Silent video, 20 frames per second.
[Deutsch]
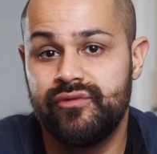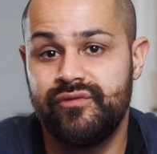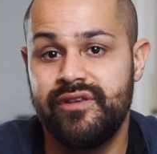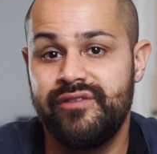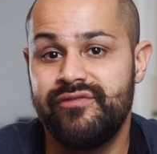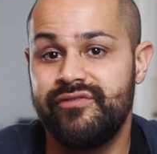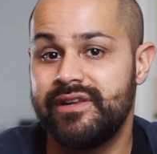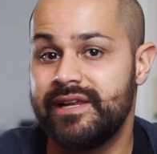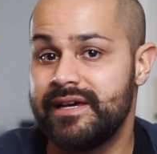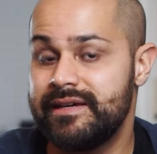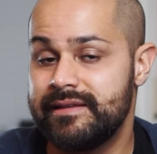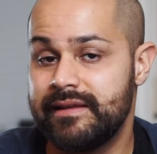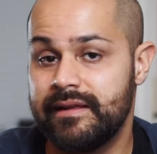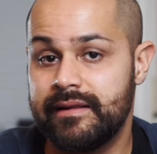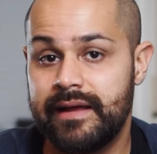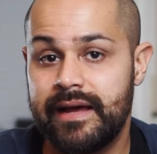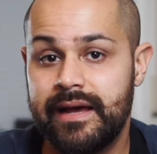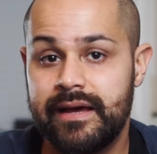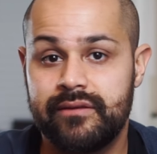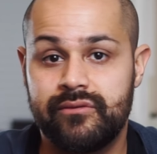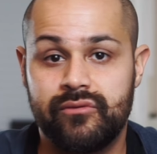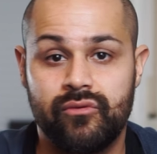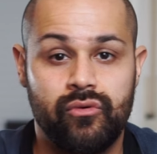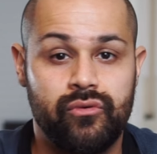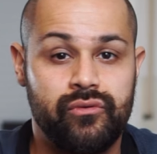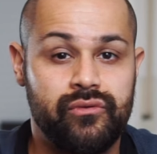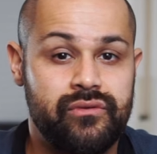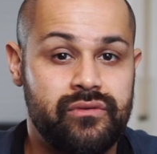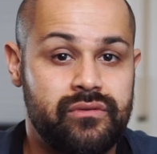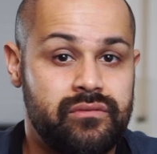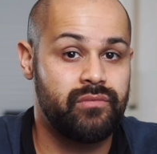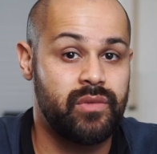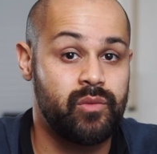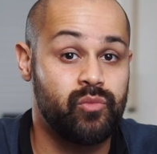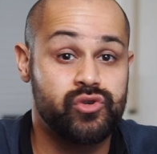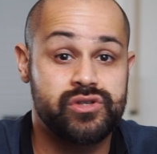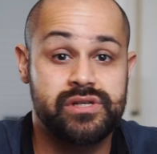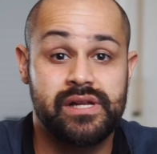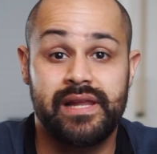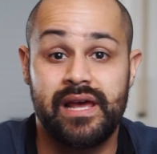wie vielleicht gedacht und man
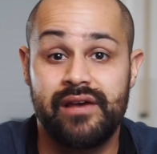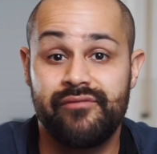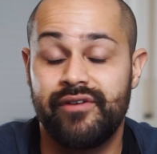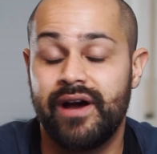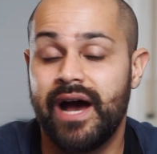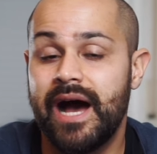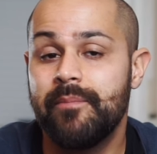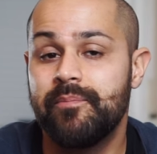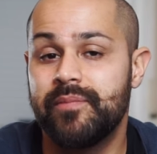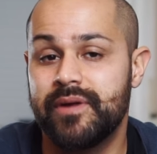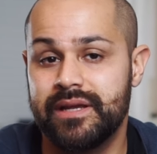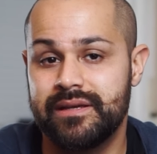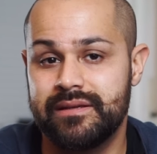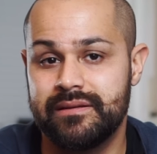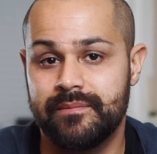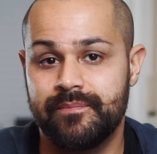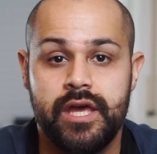muss halt einfach abbrechen.